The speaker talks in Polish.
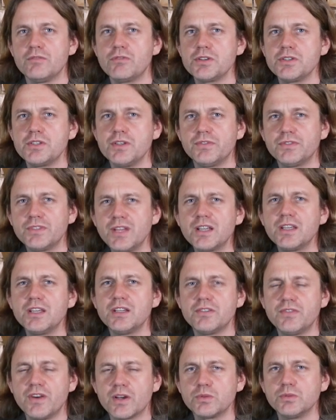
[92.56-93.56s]
Właśnie w
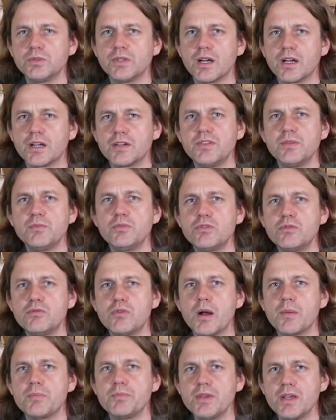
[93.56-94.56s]
takich warunkach
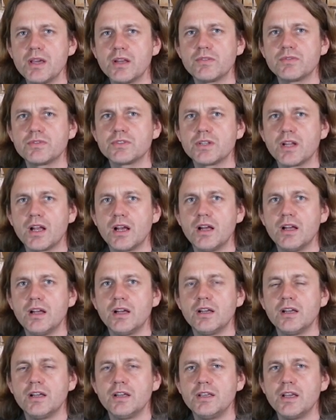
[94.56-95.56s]
wybuchła pierwsza,
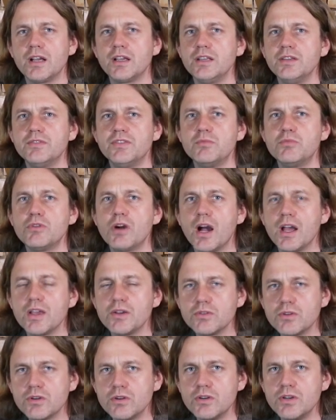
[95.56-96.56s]
jak i
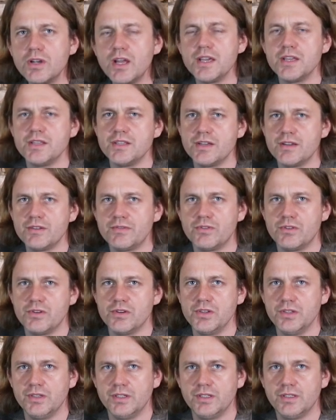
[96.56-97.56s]
wybuchają kolejne
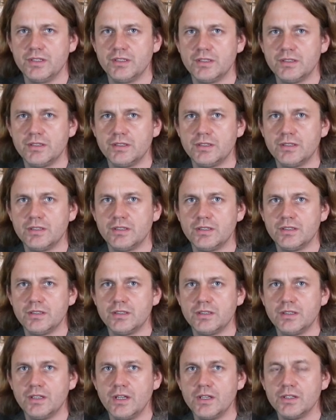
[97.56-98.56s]
wojny.
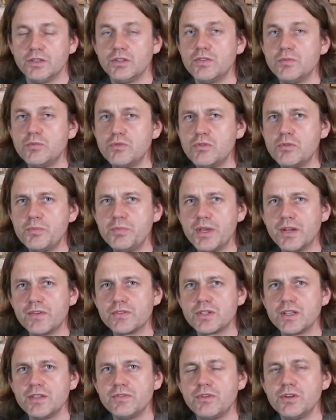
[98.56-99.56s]
Do wybuchu
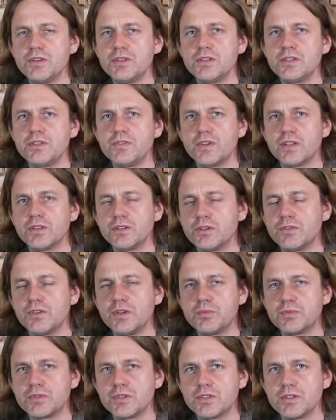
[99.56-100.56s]
I wojny
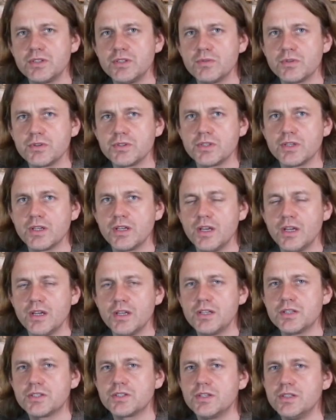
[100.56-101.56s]
światowej przyczyniło się
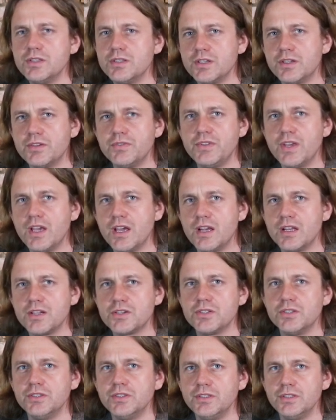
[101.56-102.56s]
jeszcze innych wiele
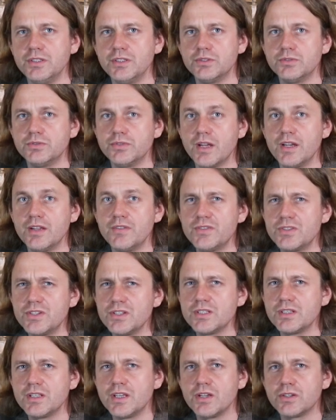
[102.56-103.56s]
czynników, ale
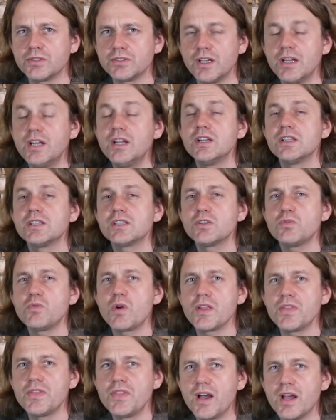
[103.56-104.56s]
wszystkie one
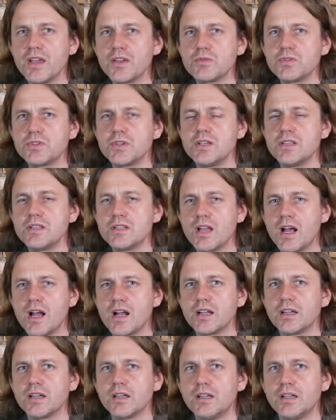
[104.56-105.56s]
składają się i
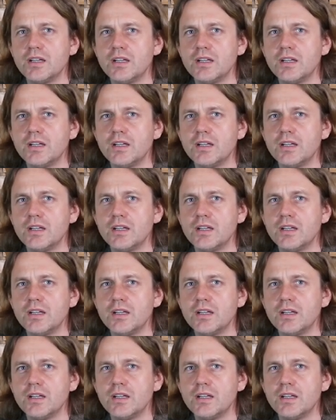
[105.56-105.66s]
tak